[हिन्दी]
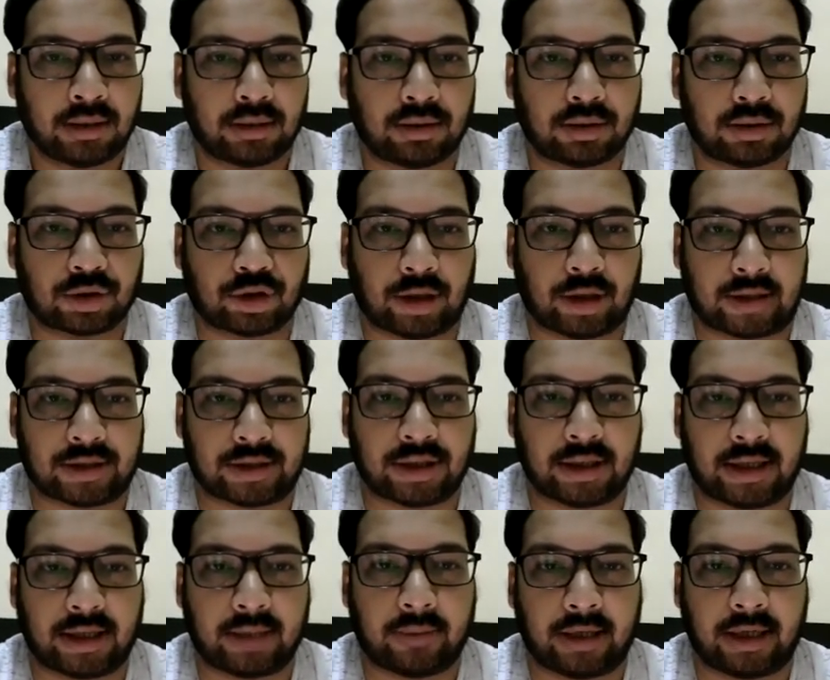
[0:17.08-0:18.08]
तो स्ट्रक्चर
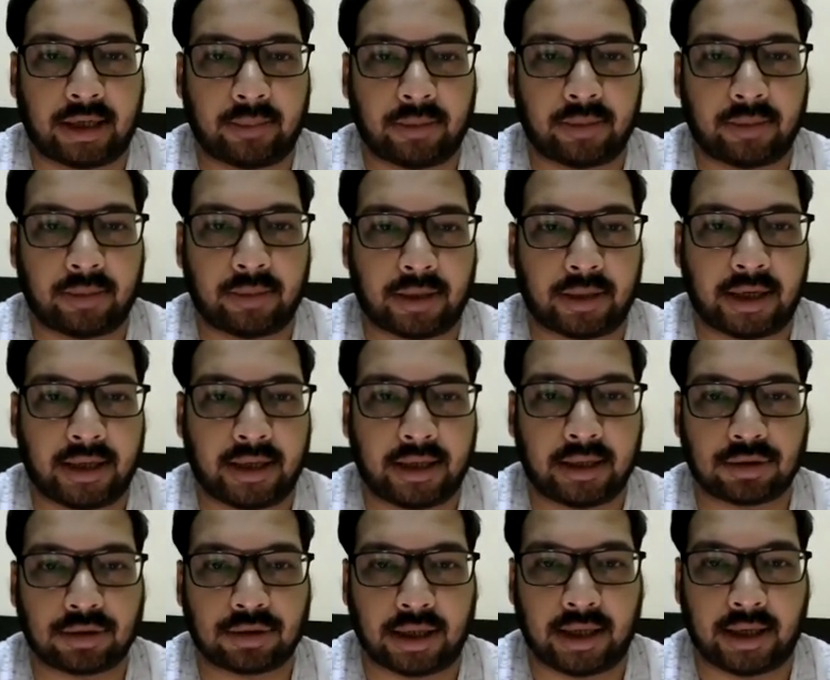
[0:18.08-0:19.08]
के बारे में पढ़ेंगे
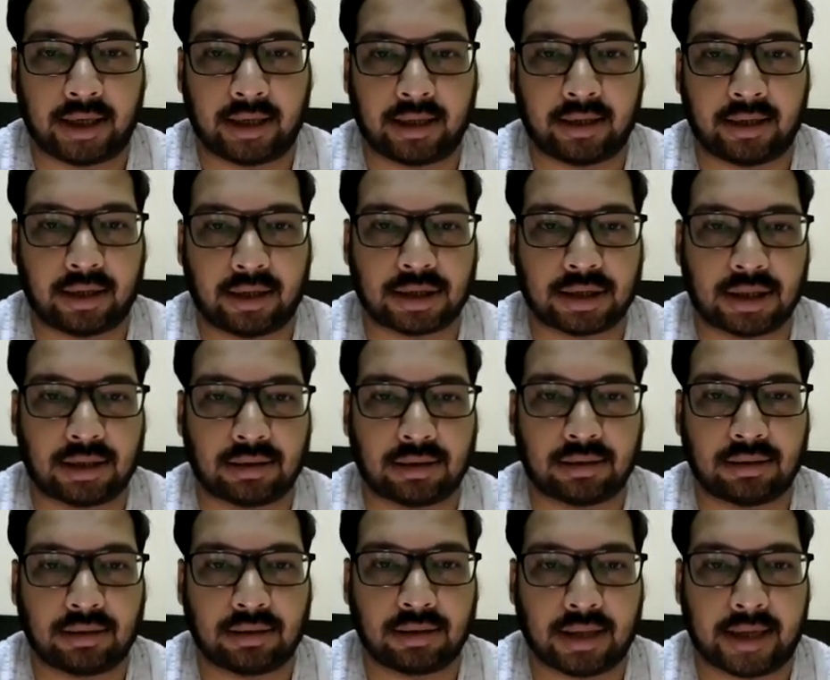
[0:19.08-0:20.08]
उसका डिक्लेरेशन
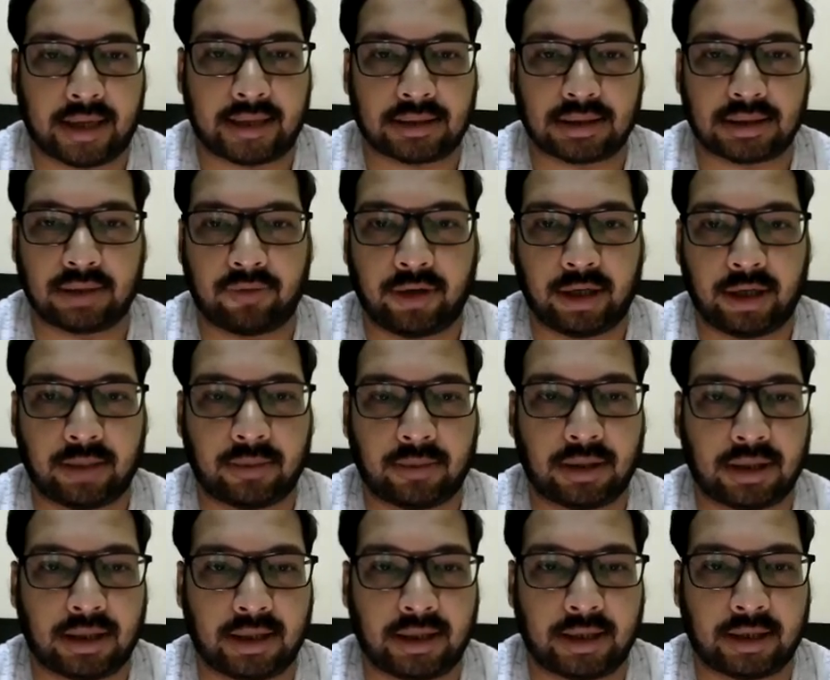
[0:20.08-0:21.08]
कैसे वेरिएबल
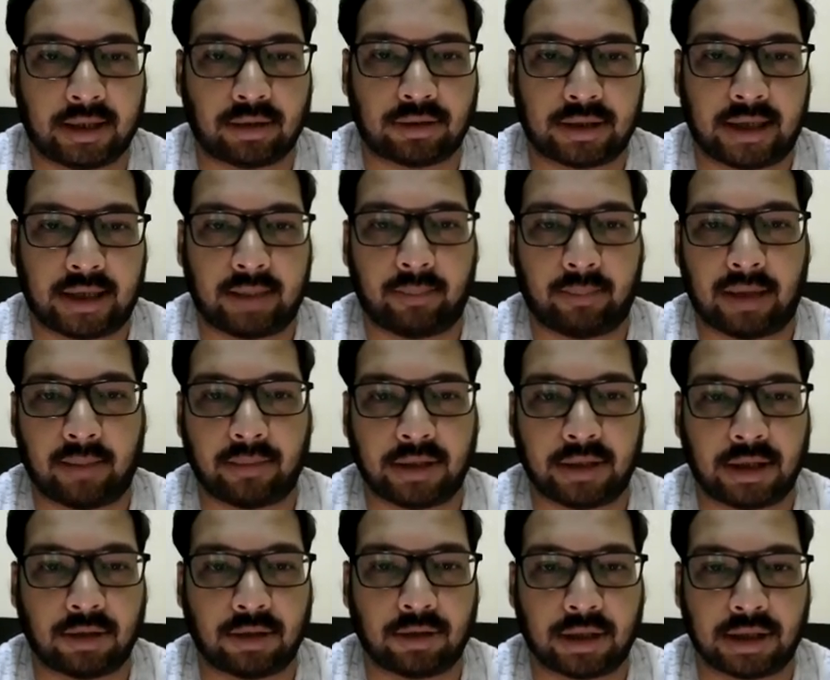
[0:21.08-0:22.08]
क्रिएट होता है
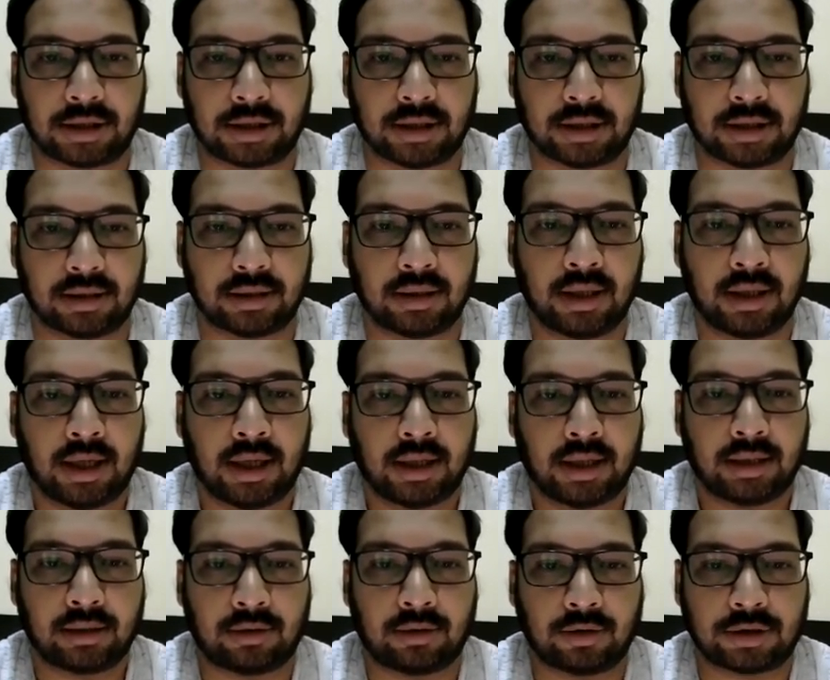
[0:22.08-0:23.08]
मेमोरी लोकेशन
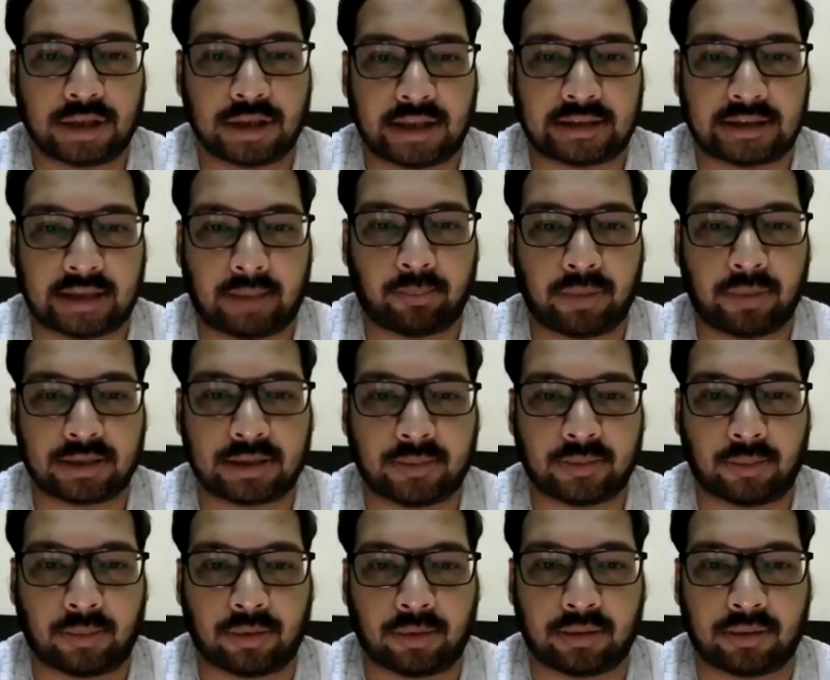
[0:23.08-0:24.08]
कुछ एग्जाम्पल्स
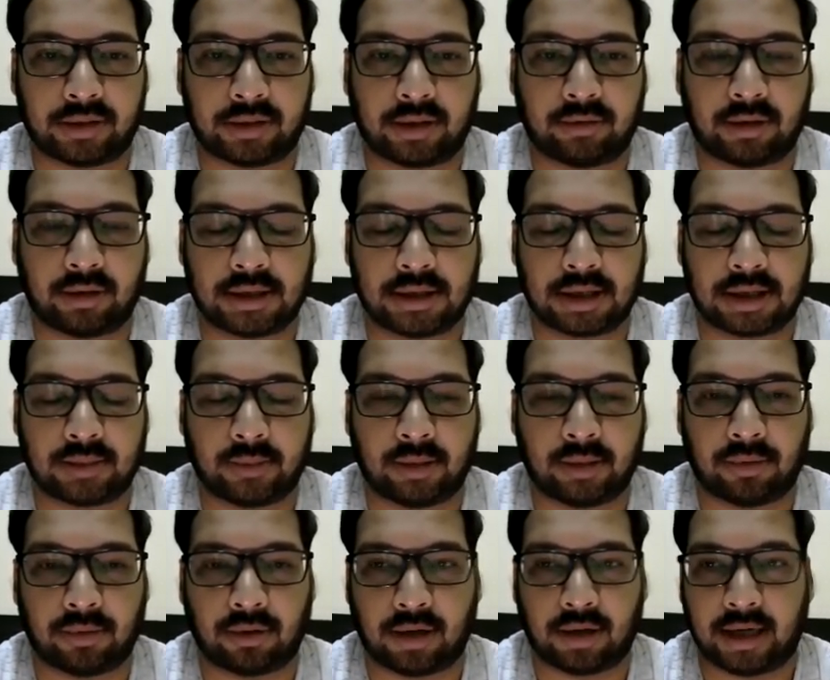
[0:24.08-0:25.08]
मैं आपको बताऊंगा जिसमें
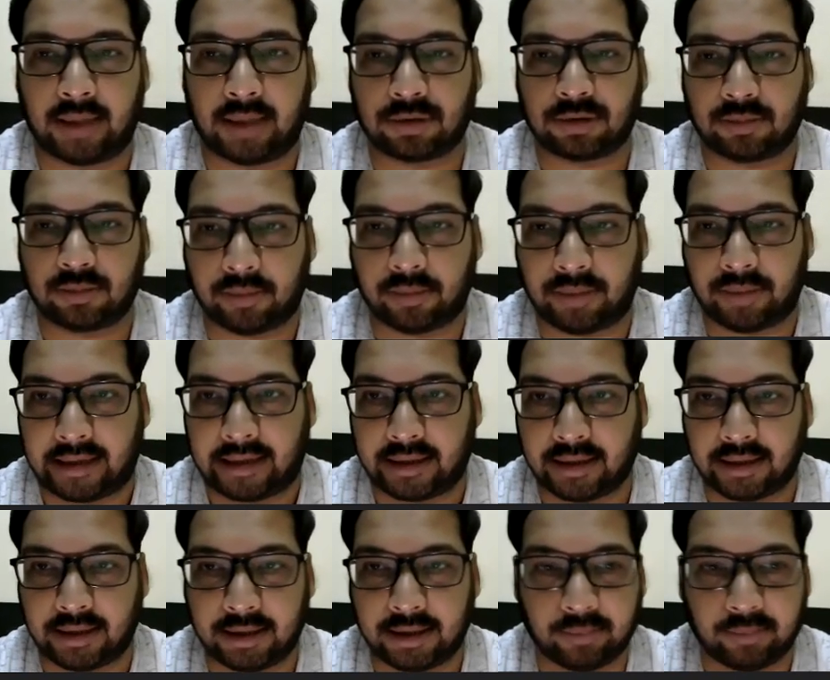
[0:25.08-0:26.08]
प्रोग्राम्स मैं
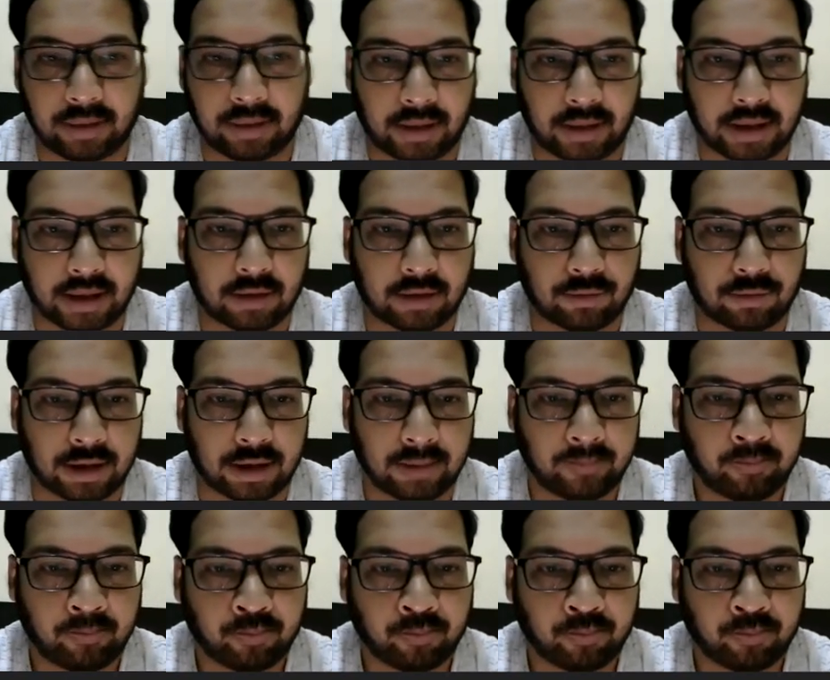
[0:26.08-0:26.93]
प्रैक्टिकली इम्प्लीमेंट करूंगा